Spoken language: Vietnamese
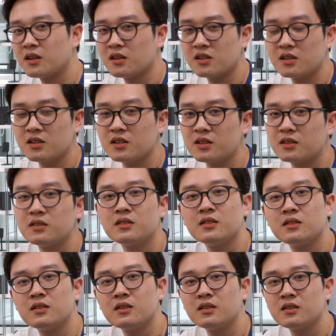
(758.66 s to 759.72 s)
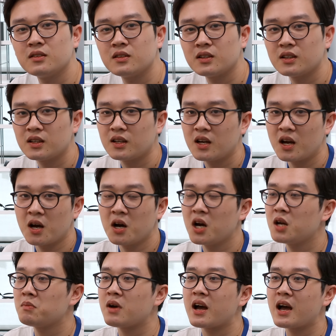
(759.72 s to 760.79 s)
Ủa ừ. nghe cũng hời đấy nhỉ?
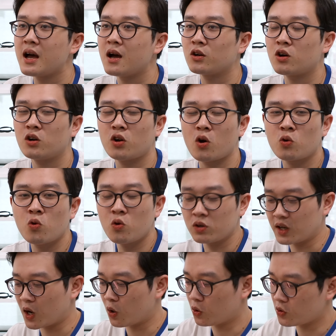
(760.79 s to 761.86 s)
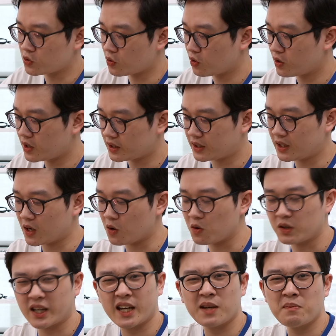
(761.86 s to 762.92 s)
Ơi mà, con nó cool ngầu rồi.
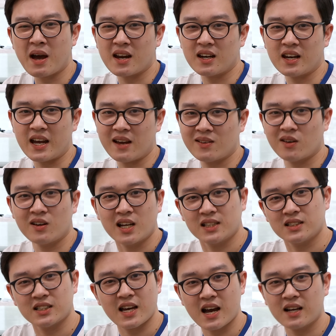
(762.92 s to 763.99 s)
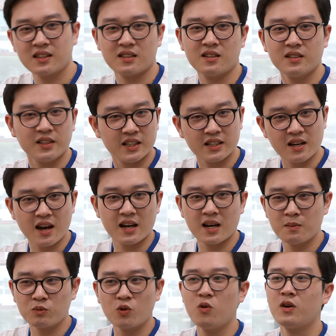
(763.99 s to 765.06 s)
Kiểu cái bản lề nó lật ra các thứ nhìn hay
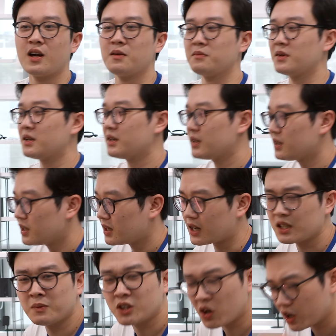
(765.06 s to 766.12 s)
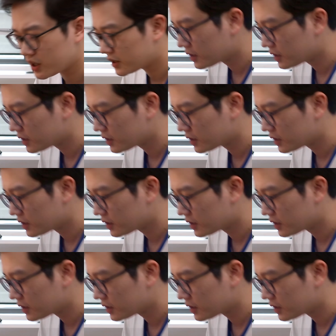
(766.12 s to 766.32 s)
lắm, cool lắm. à, Nhưng mà thôi,